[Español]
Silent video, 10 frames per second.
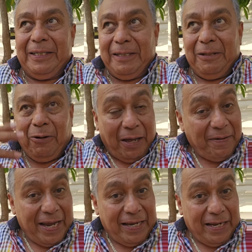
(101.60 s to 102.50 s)
lo que
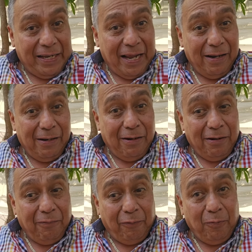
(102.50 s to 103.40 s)
viene en
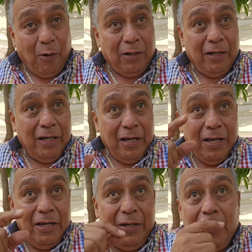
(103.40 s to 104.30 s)
el fútbol.
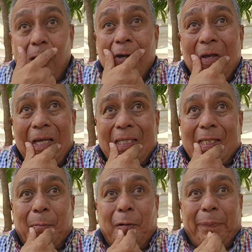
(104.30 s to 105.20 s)
Y hoy
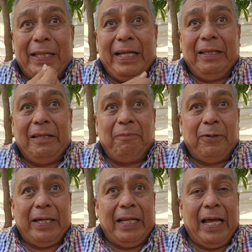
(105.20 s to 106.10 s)
está muy pendiente
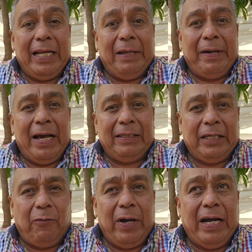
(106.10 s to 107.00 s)
porque en la NBA
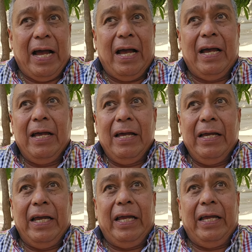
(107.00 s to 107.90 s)
se juega
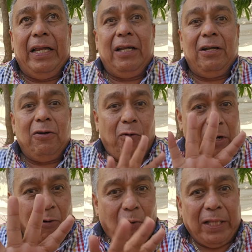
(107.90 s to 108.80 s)
el
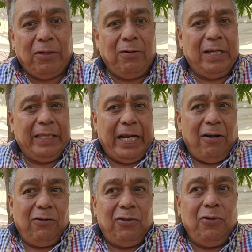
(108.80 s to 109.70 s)
juego 4 entre
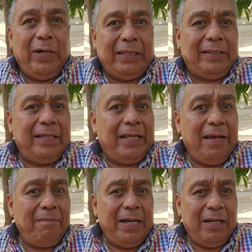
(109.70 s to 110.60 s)
los Nuggets de
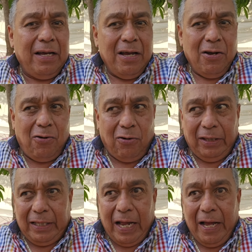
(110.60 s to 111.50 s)
Denver
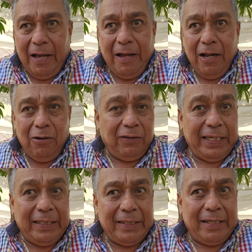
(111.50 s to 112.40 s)
contra los
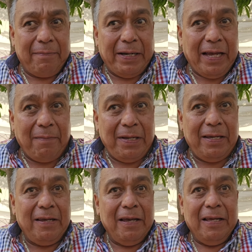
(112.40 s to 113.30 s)
Hits de
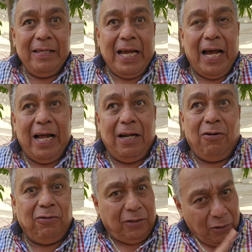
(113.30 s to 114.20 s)
Miami. Ya
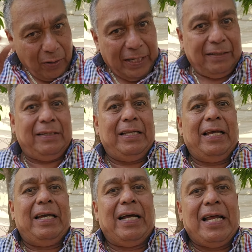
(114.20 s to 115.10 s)
los Nuggets
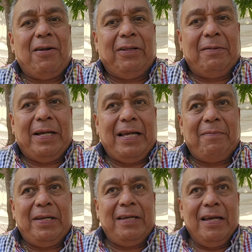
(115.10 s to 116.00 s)
le ganaron en
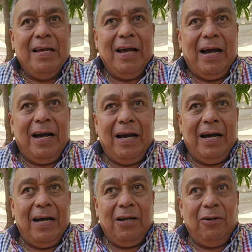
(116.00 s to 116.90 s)
Miami
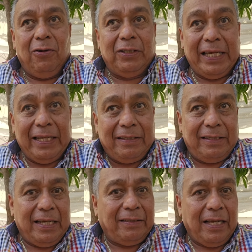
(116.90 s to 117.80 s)
a los
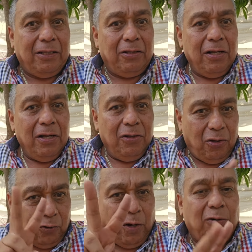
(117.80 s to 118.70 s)
Hits, ya están
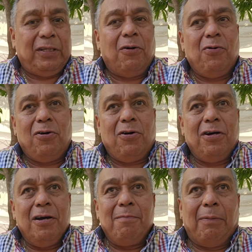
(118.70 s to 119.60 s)
dos juegos a uno.
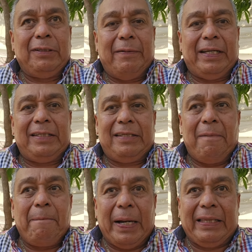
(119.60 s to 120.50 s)
Vamos a ver si se
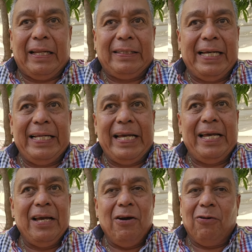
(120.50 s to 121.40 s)
empata la
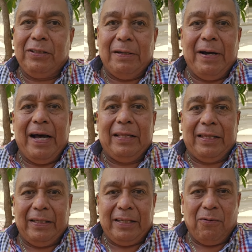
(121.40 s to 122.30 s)
serie o se va
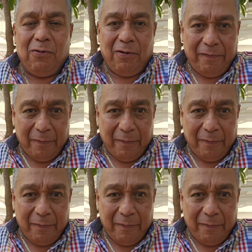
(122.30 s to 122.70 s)
3 a 1 a